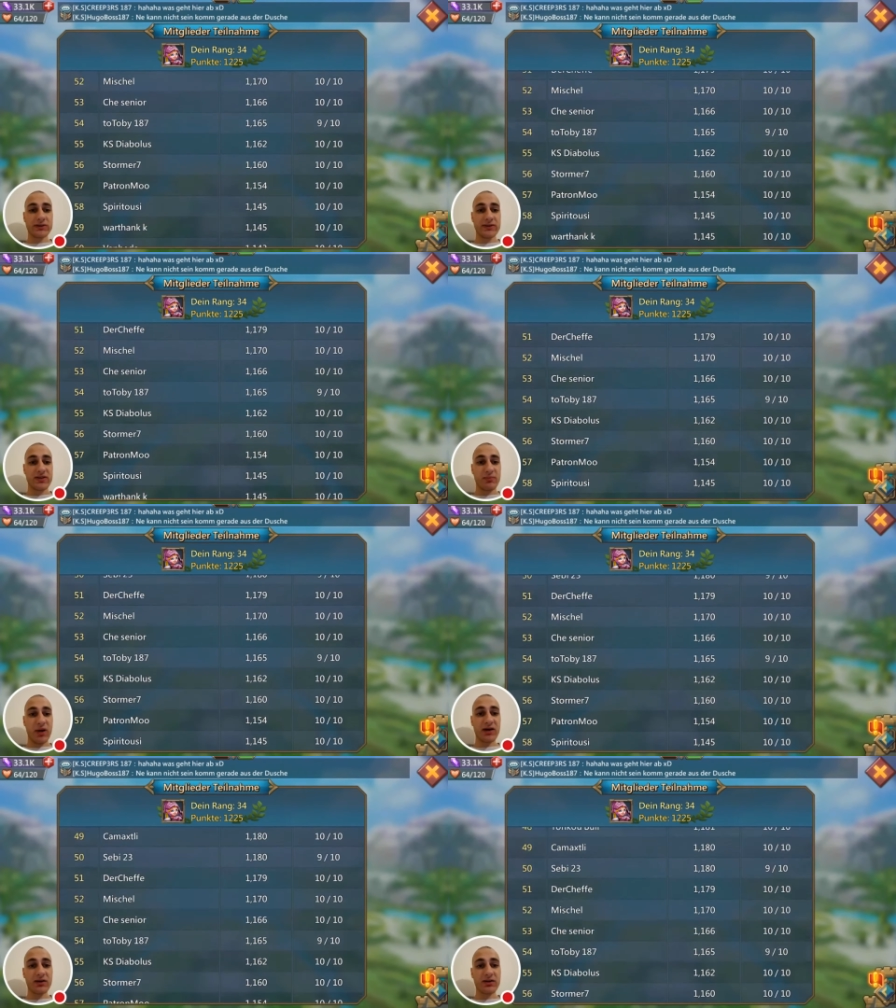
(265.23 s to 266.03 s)
die
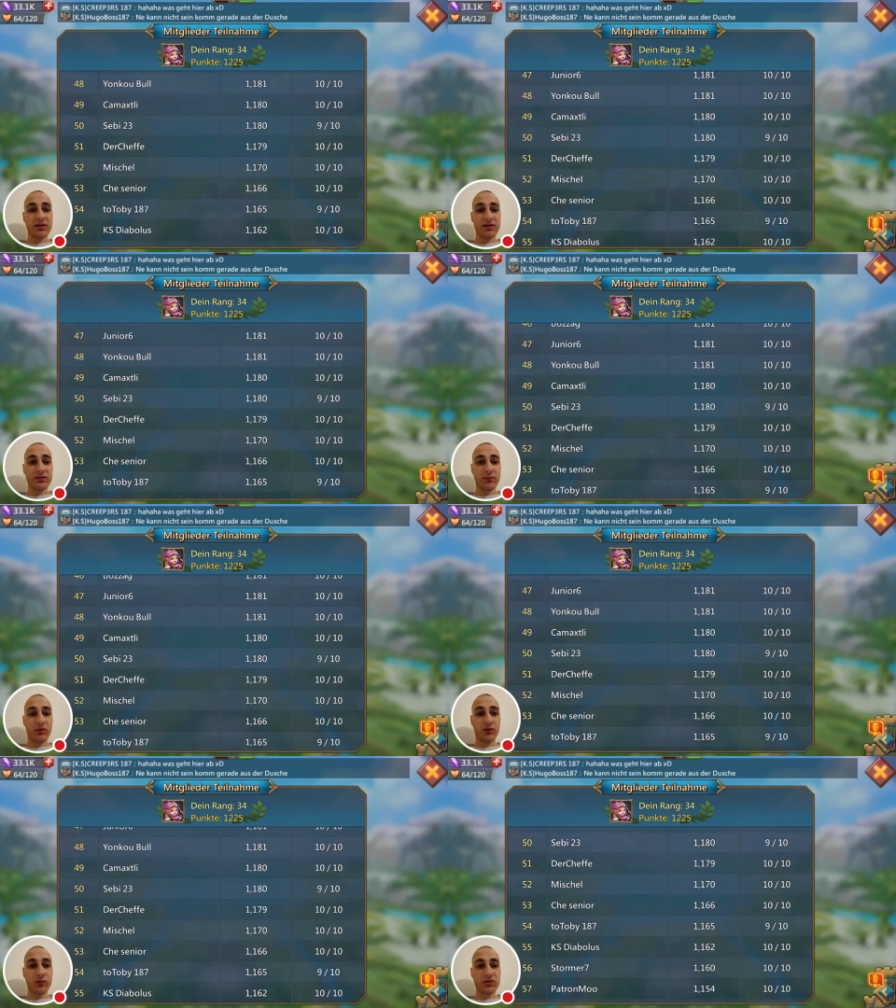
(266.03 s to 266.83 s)
Bank
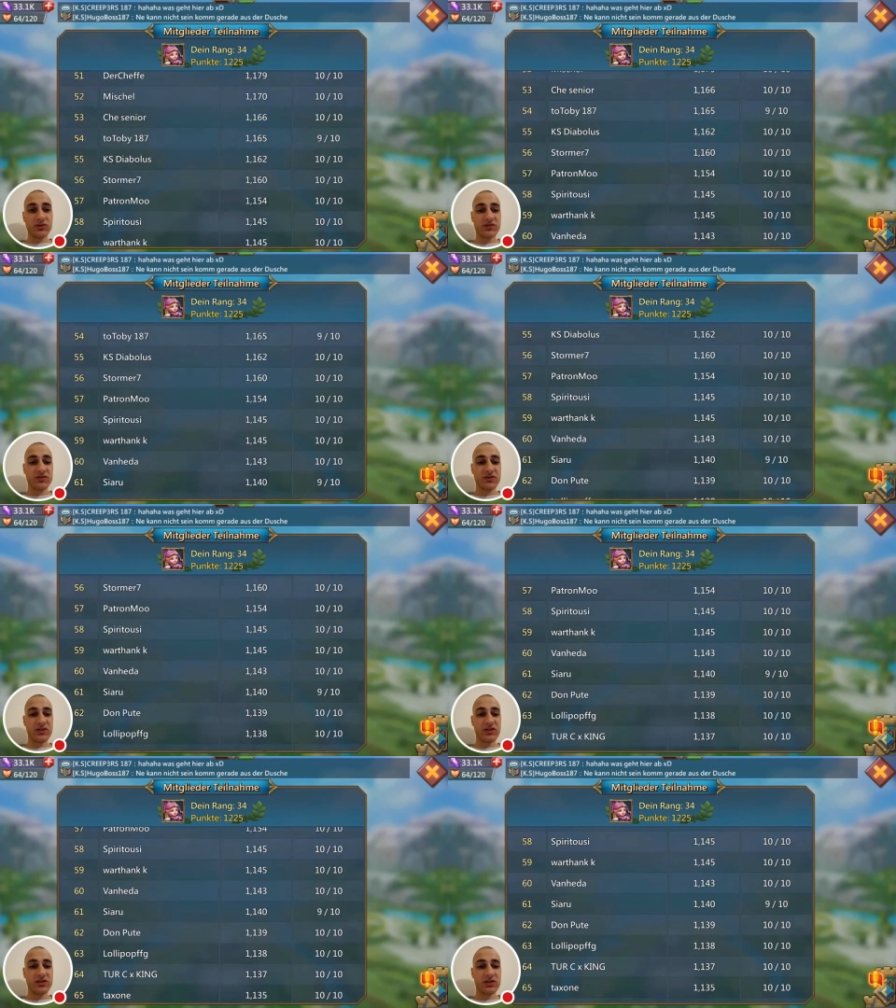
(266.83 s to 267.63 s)
von uns, die
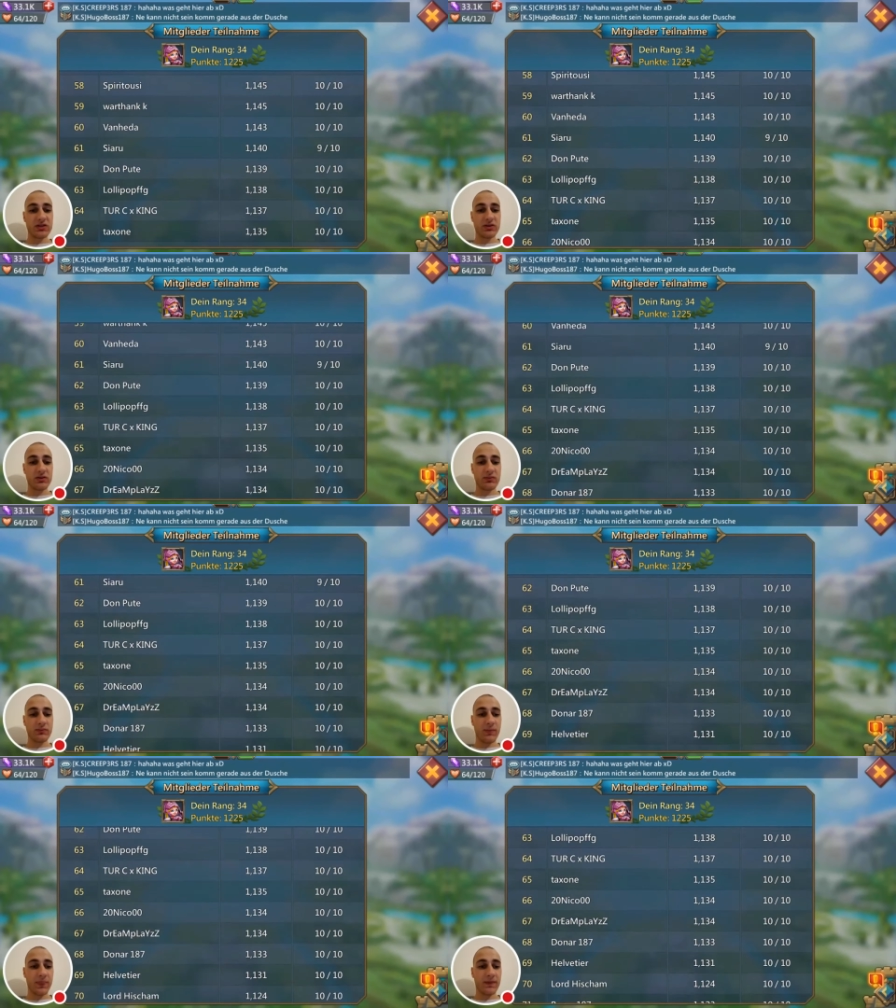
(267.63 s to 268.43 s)
ich
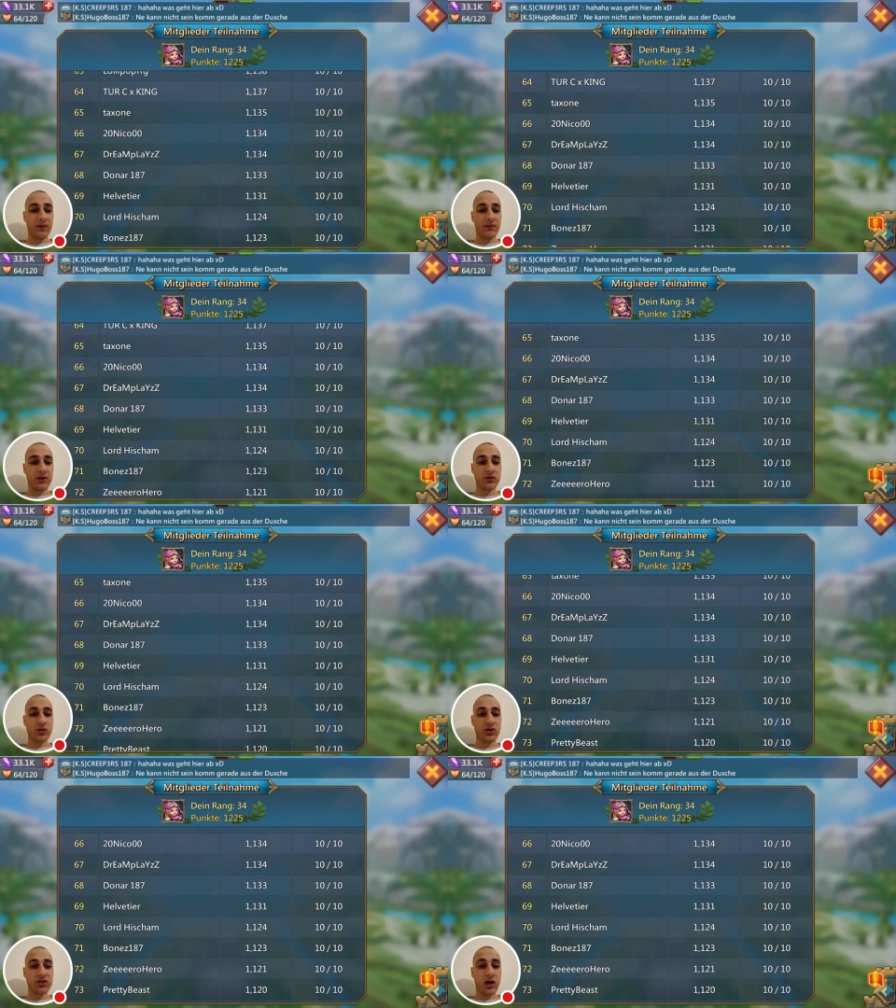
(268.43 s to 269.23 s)

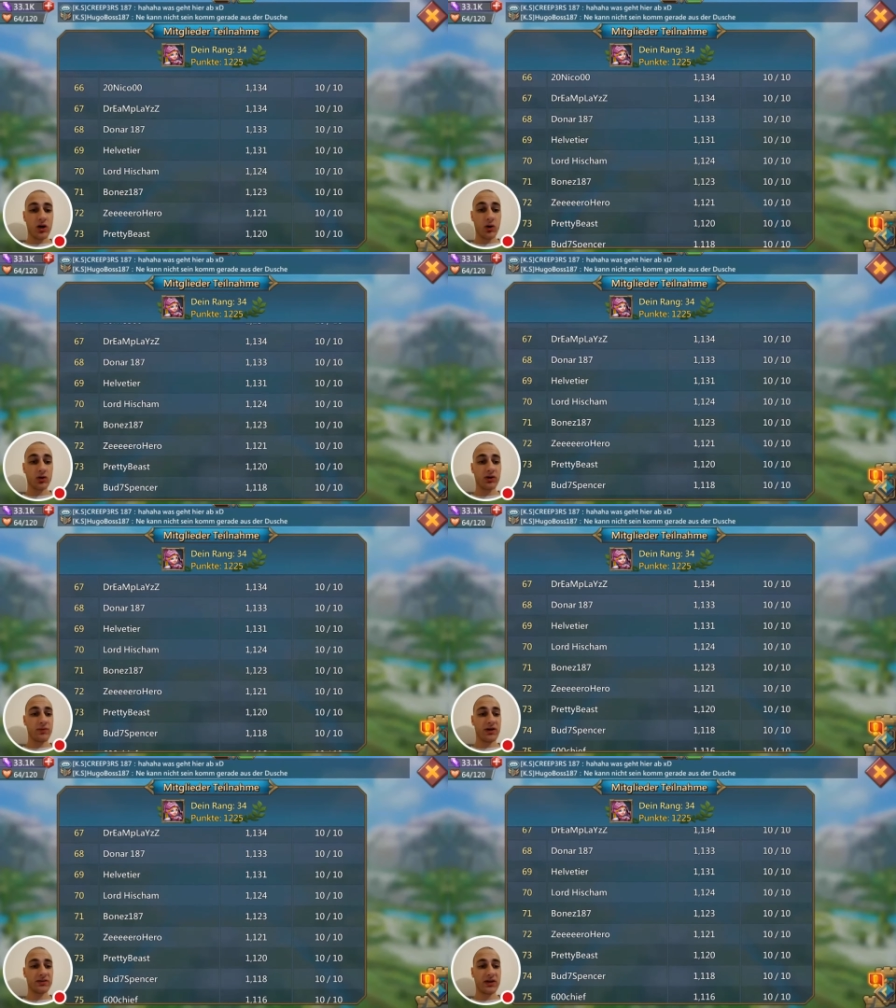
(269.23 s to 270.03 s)
natürlich auch
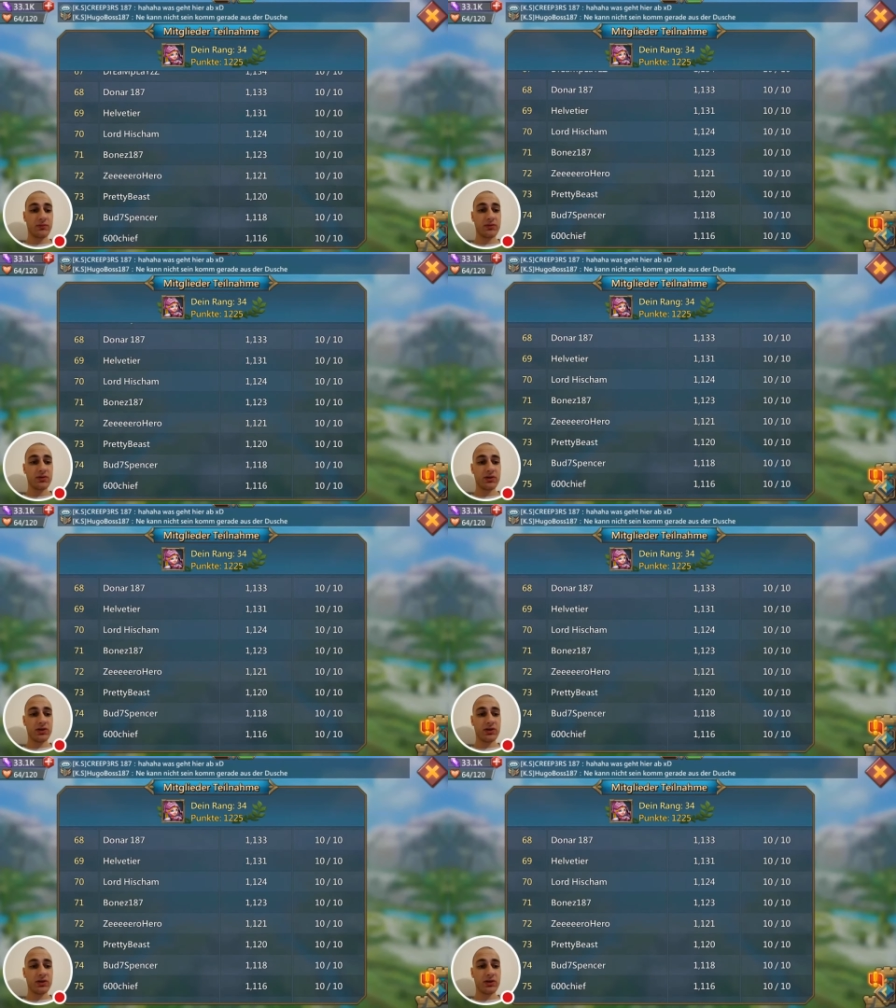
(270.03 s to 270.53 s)
gemacht habe.